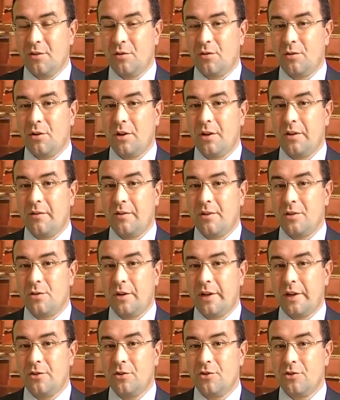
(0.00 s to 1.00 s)
Coloro che in
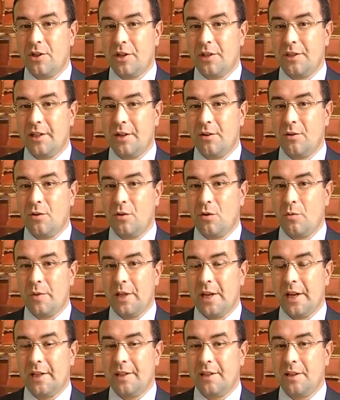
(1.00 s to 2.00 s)
questo caso si ritengono
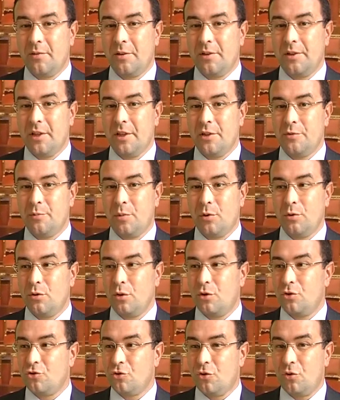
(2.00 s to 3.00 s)
nominati e quindi
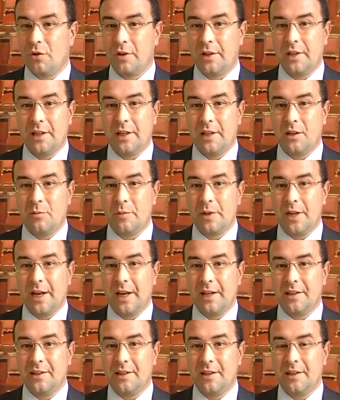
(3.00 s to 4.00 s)
rispondono solo a chi li ha
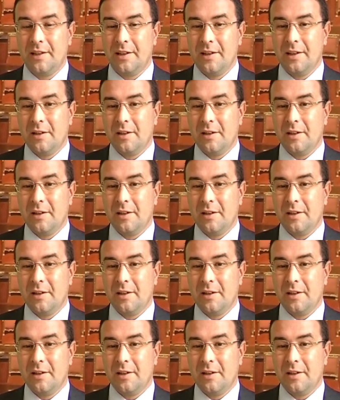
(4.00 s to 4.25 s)
nominati,